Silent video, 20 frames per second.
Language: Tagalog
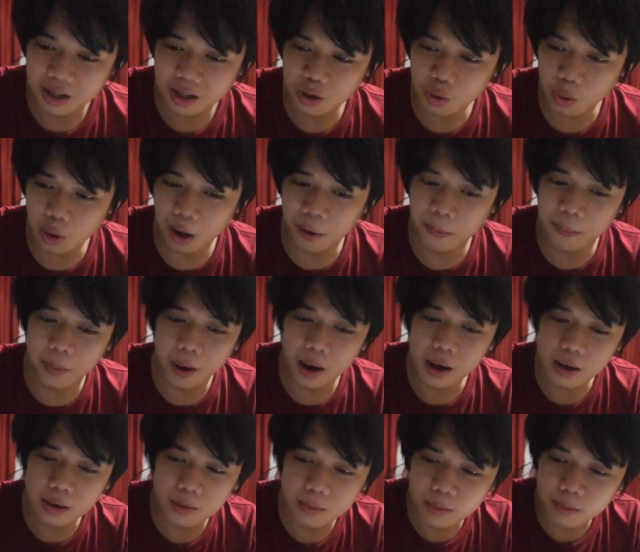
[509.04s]
Ito lang
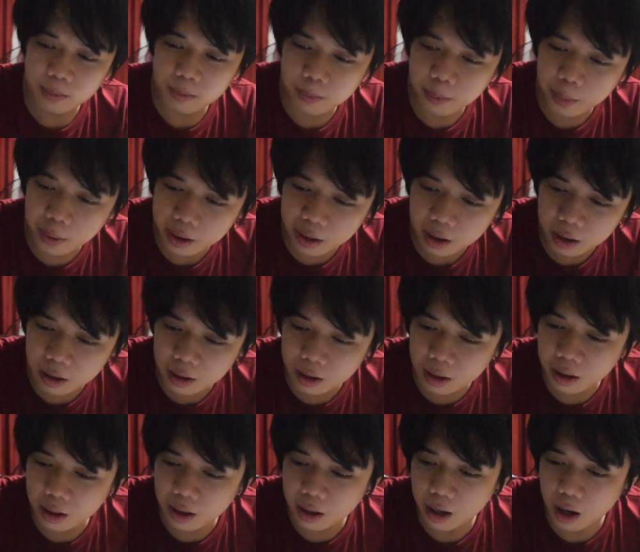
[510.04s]
ba? Parang
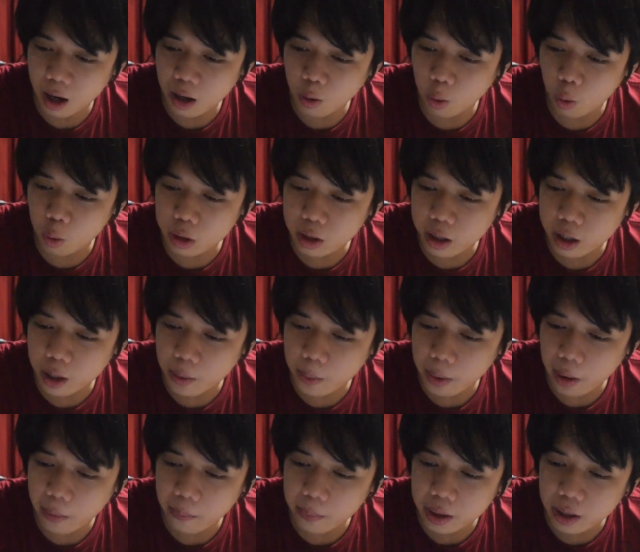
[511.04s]
uh, ang unti
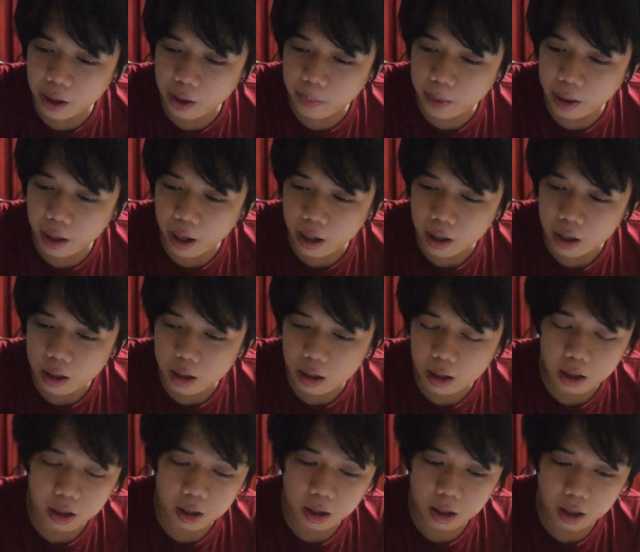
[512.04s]
naman na binibigay.
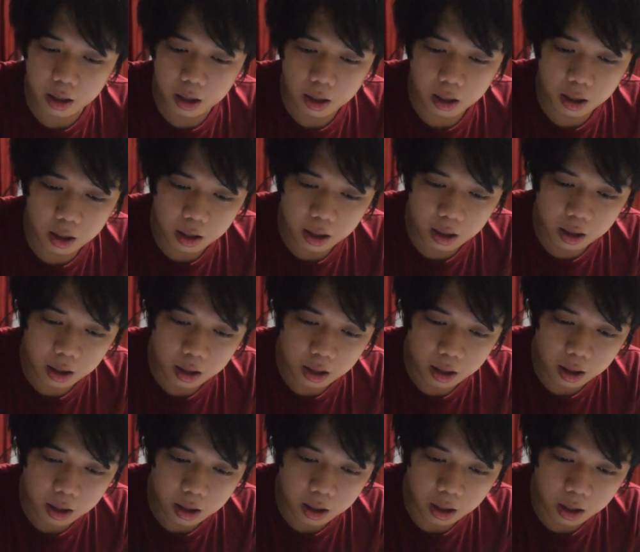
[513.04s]

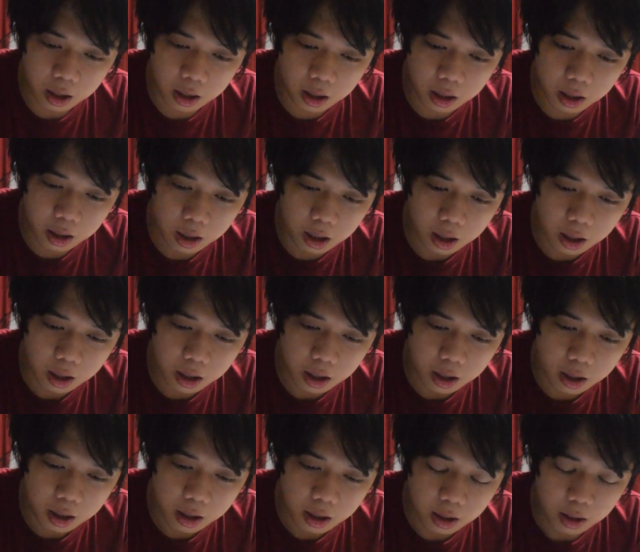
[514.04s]
Uh,
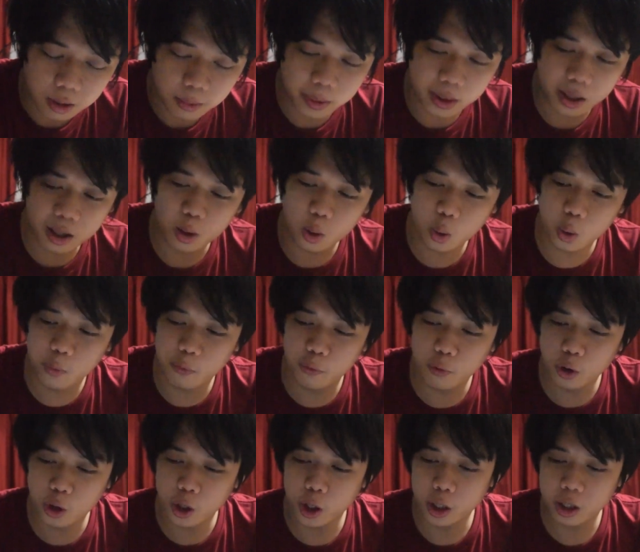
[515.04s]
parang good
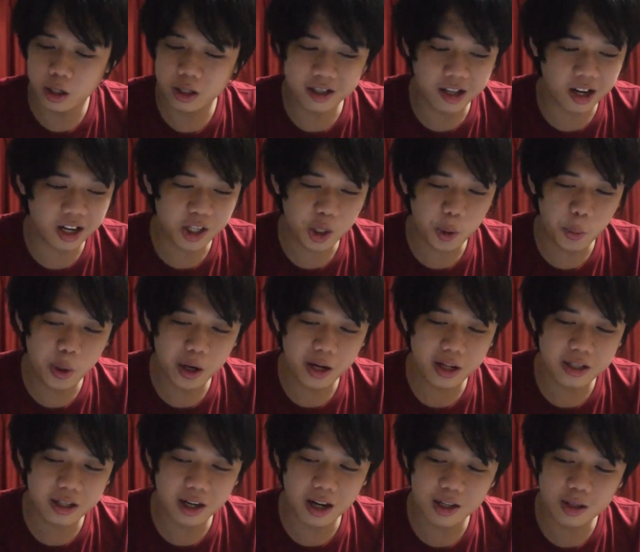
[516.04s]
for 30
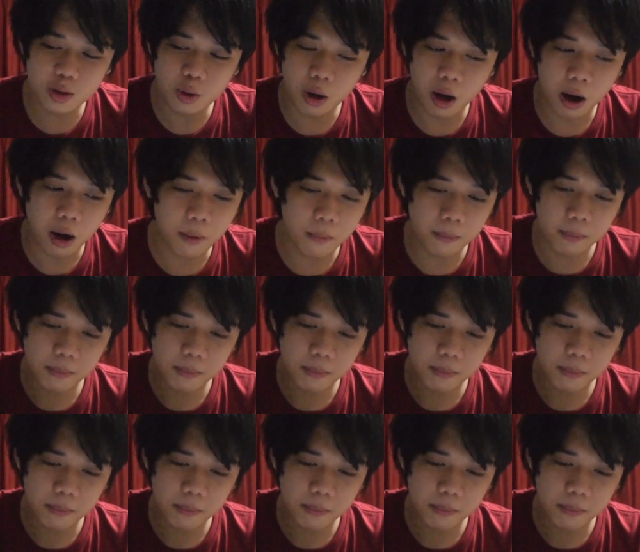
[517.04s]
minutes lang to ah.